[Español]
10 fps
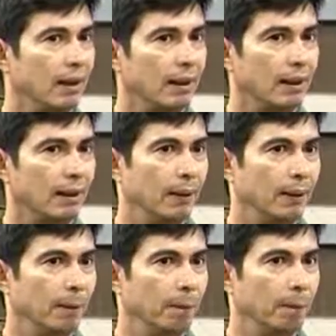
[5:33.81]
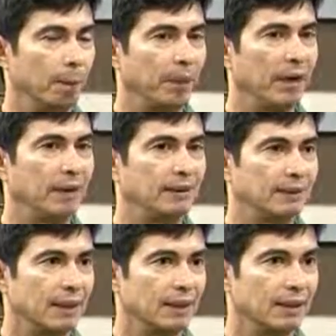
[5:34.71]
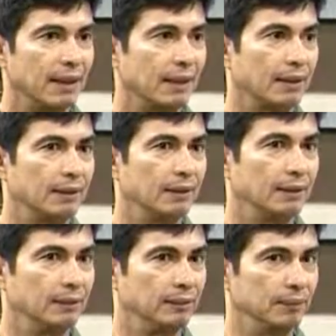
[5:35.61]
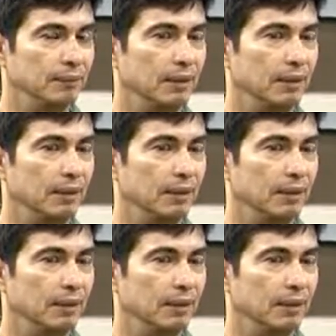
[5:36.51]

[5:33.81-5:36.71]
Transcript: a, exaltar eh,